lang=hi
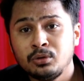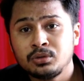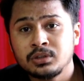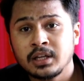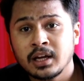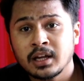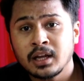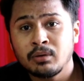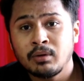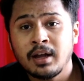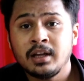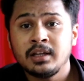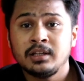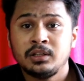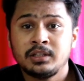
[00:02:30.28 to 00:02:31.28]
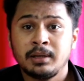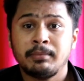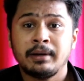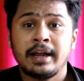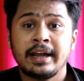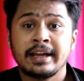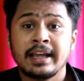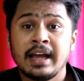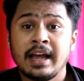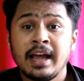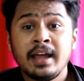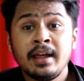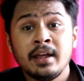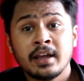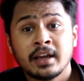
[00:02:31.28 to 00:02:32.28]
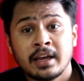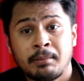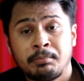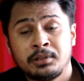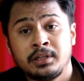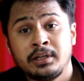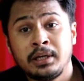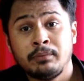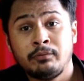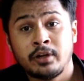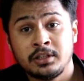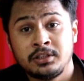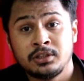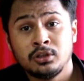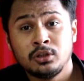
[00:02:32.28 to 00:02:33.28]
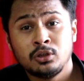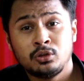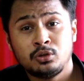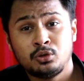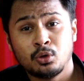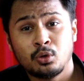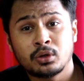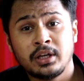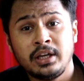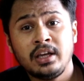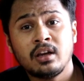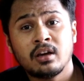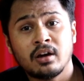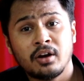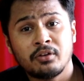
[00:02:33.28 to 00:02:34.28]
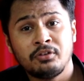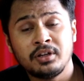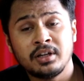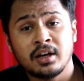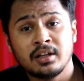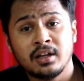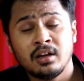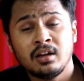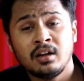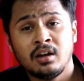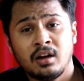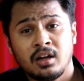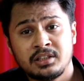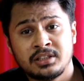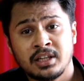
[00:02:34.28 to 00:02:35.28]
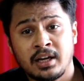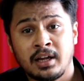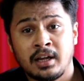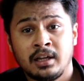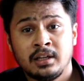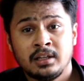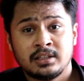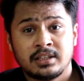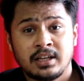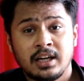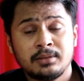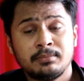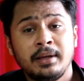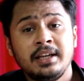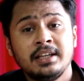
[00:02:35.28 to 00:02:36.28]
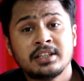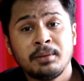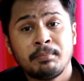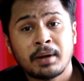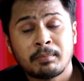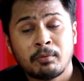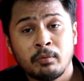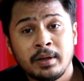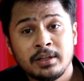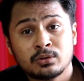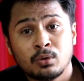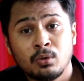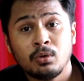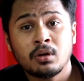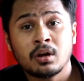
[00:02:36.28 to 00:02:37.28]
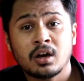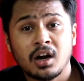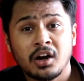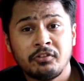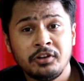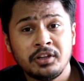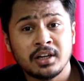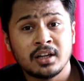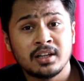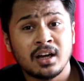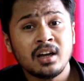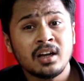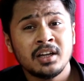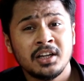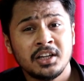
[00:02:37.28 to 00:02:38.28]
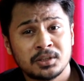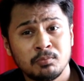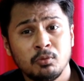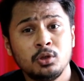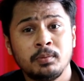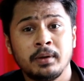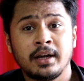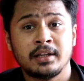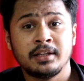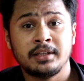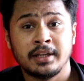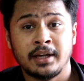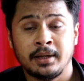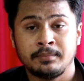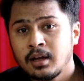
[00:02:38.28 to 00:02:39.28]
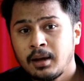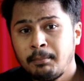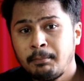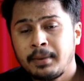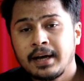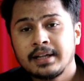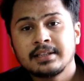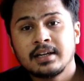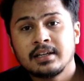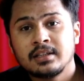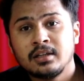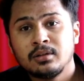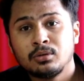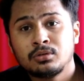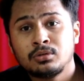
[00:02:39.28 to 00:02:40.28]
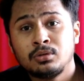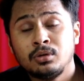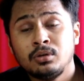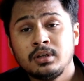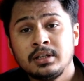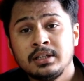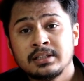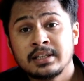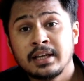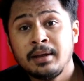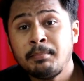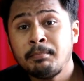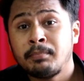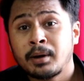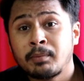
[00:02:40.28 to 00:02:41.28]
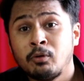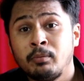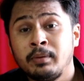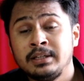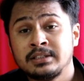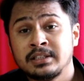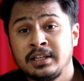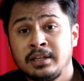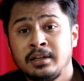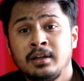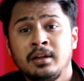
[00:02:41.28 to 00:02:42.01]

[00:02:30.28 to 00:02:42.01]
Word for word: यूज़ किया गया हुआ है इसे बनाया गया है कैपेसिटिव टच जो कि काफ़ी ज़्यादा अच्छा है साथ में इसकी परफॉर्मेंस को काफ़ी ज़्यादा स्मूथ बना देता है अब बात करते हैं दोस्तों इसके परफॉर्मेंस की